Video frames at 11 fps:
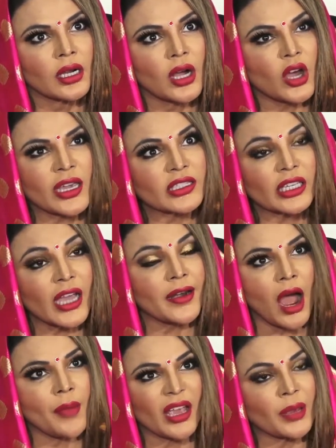और किसी का
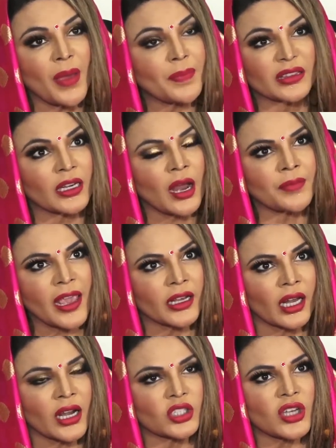नाम लेके मैं बदनाम नहीं
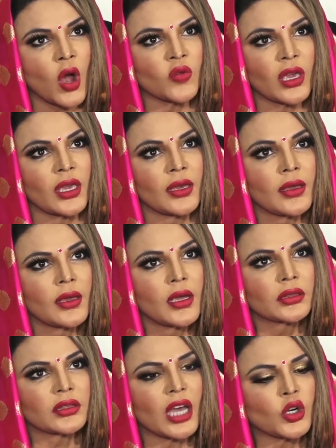करना चाहूंगी
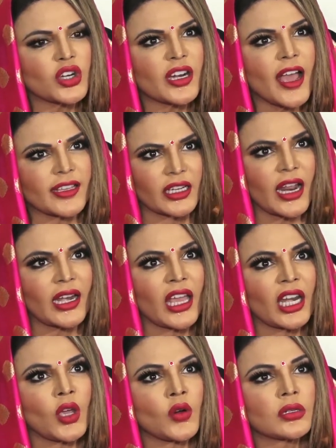तनुश्री का इसलिए ले
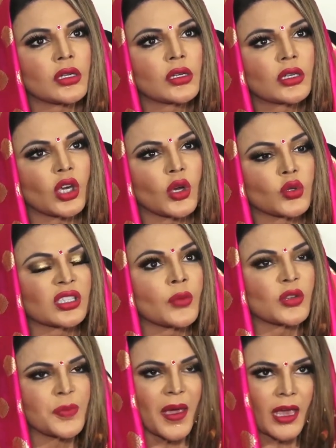रही हूं क्योंकि उसने
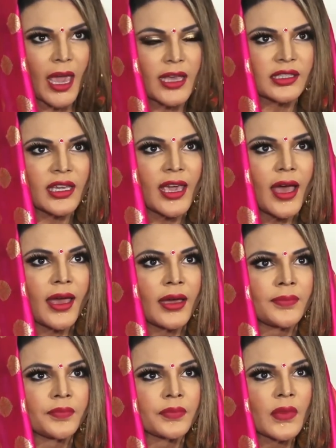मुझ पर केस किया है
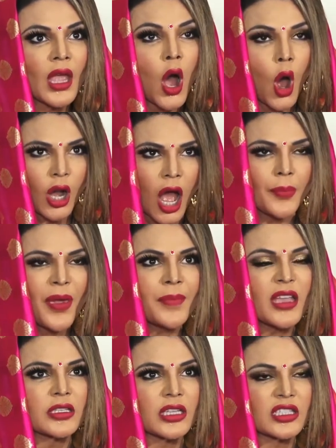और अभी
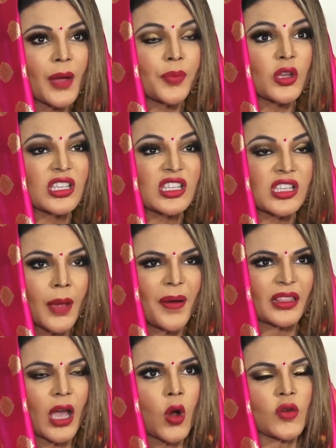मैं जज साहब को सब
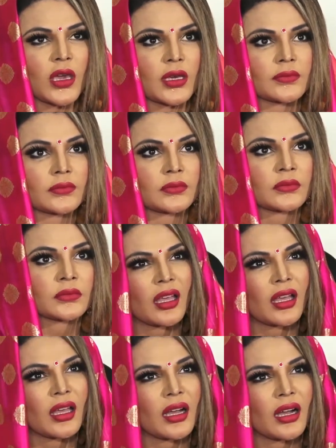बताऊंगी
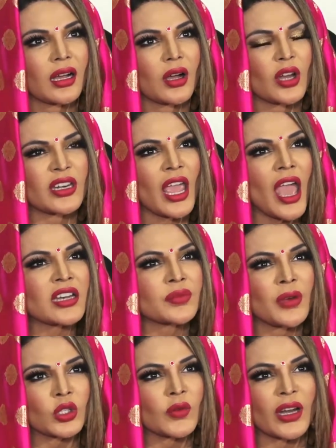और ये हैश
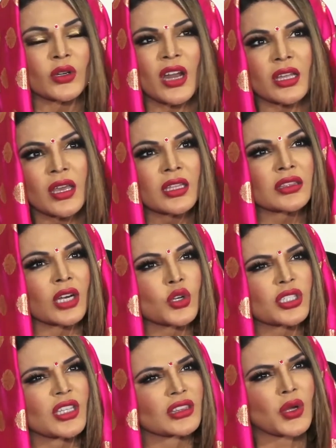मीटू वालों ने
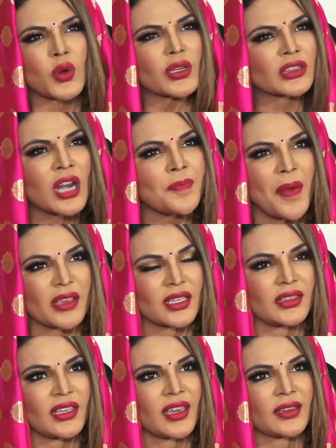तनुश्री दत्ता को कितने पैसे
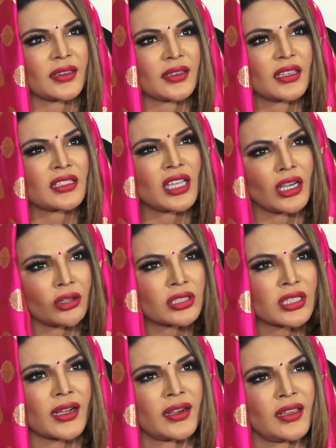दिए हैं इसे लॉन्च
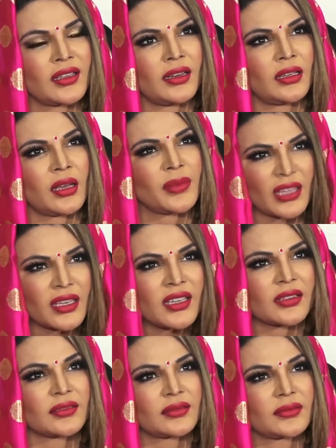करने के लिए बताइए ना